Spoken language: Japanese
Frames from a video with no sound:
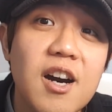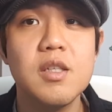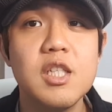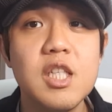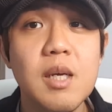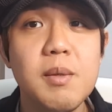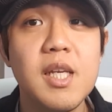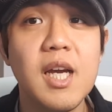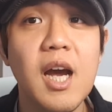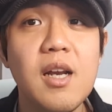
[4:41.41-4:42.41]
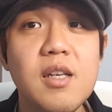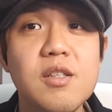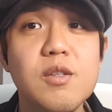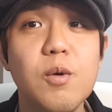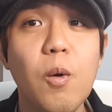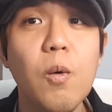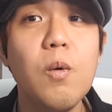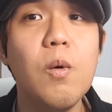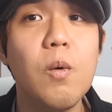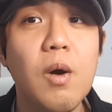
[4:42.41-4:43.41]
ちなみに管理する方
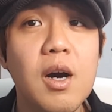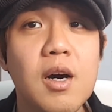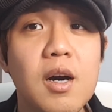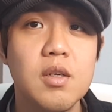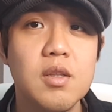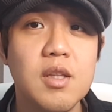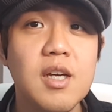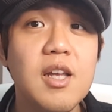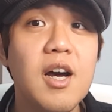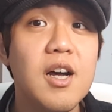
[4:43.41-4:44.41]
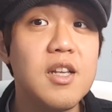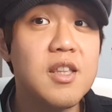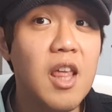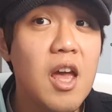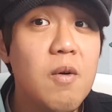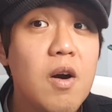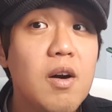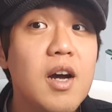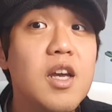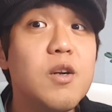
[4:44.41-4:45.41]
法は、ただ電話を
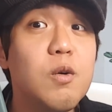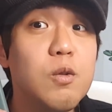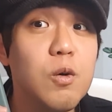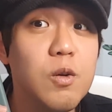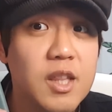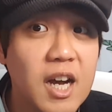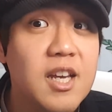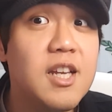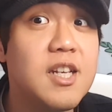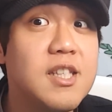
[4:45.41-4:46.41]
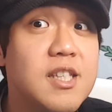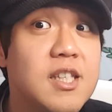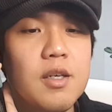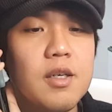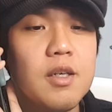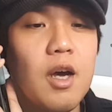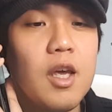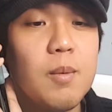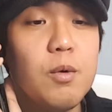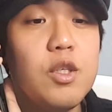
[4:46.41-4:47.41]
かけることだけです。は
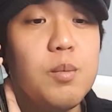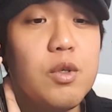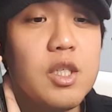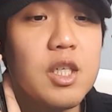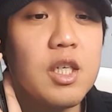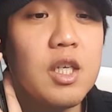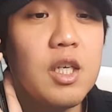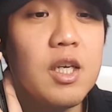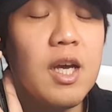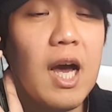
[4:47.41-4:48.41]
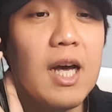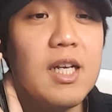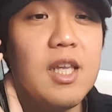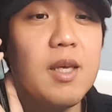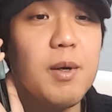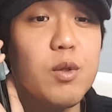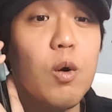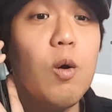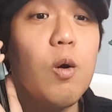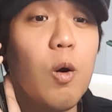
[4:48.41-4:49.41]
い、もしもし、あなた今
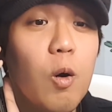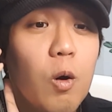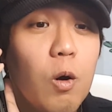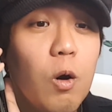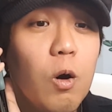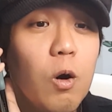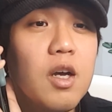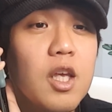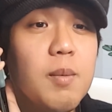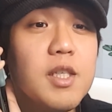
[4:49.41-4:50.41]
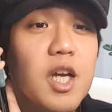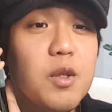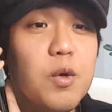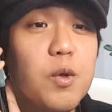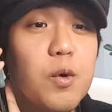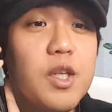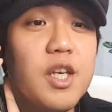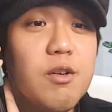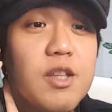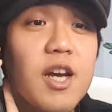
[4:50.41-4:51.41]
どこ？今ちゃんと寮に
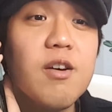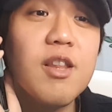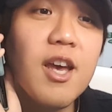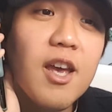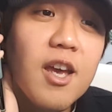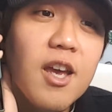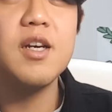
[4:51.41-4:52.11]
いるんだよね？